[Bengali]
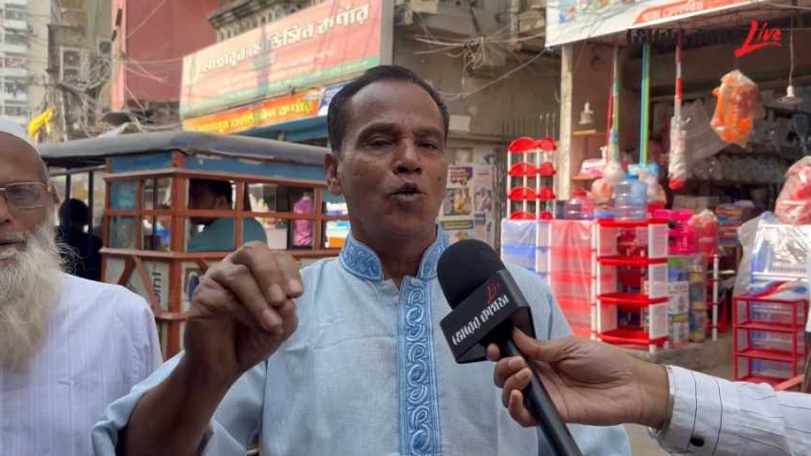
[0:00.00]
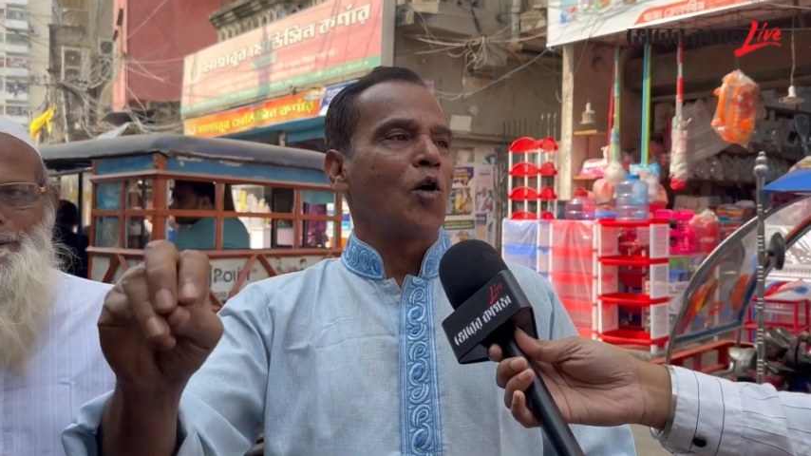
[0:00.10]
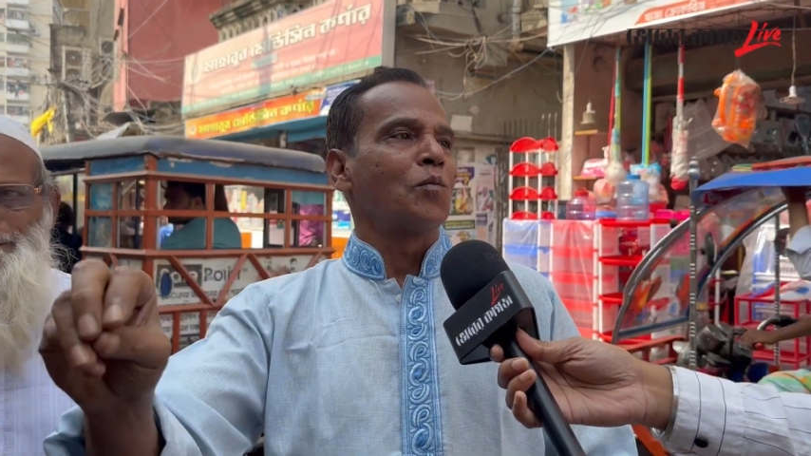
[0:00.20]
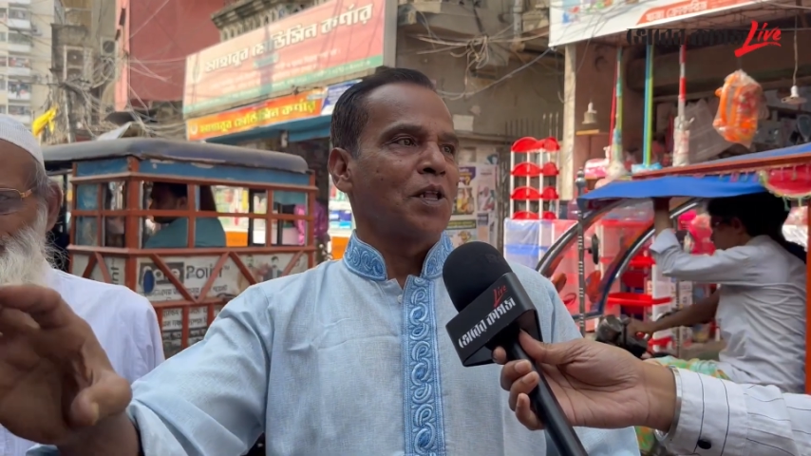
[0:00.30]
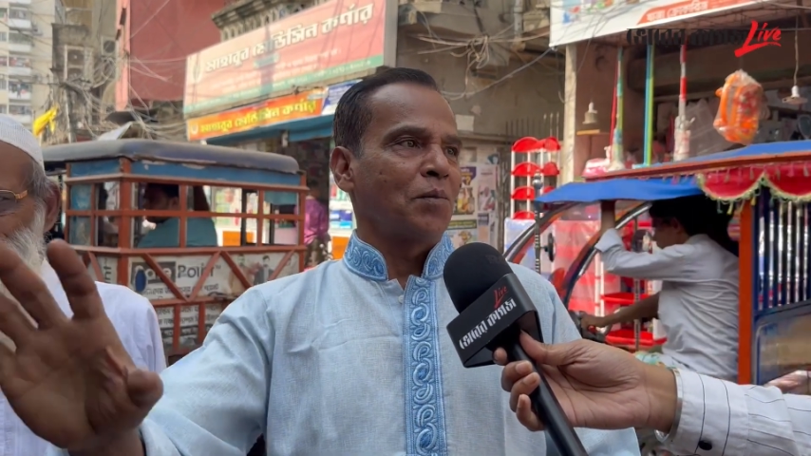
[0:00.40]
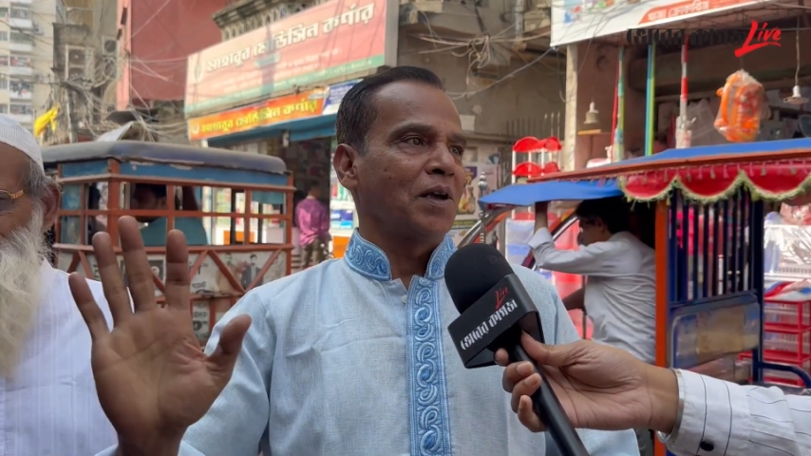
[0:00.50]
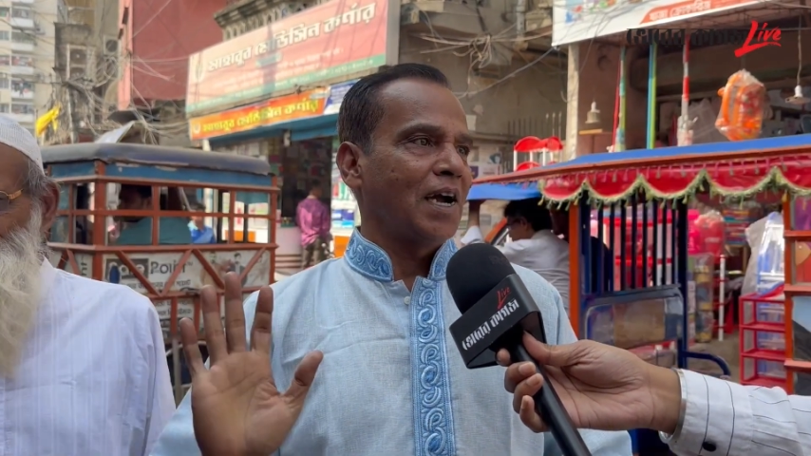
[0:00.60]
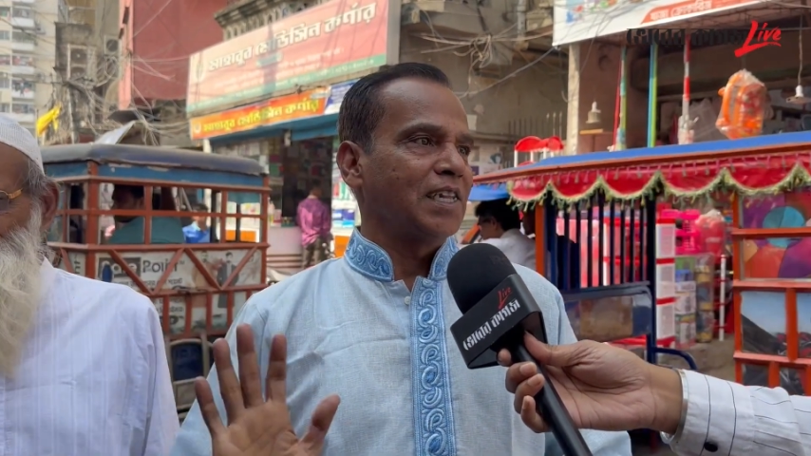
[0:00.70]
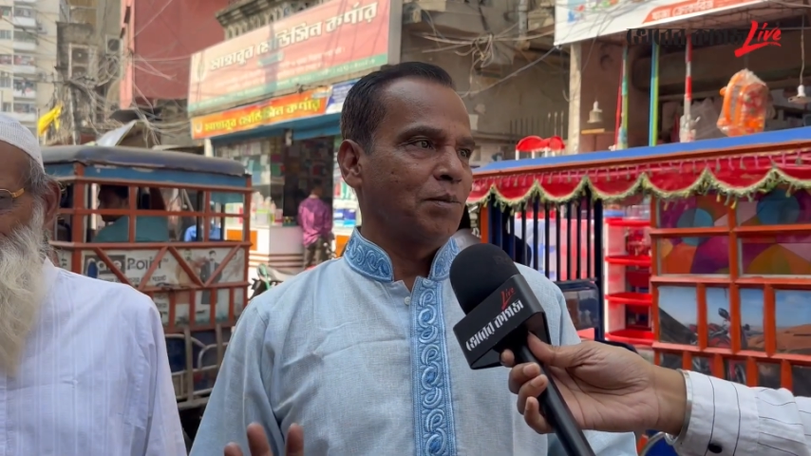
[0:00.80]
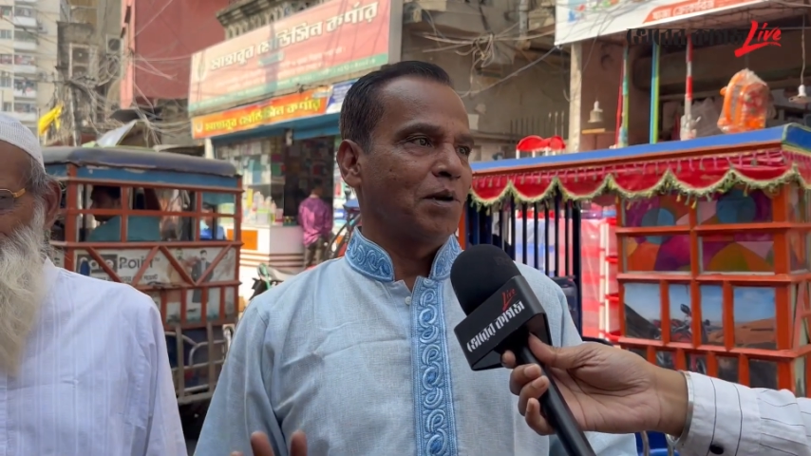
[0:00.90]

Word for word: কম দামে খাইতে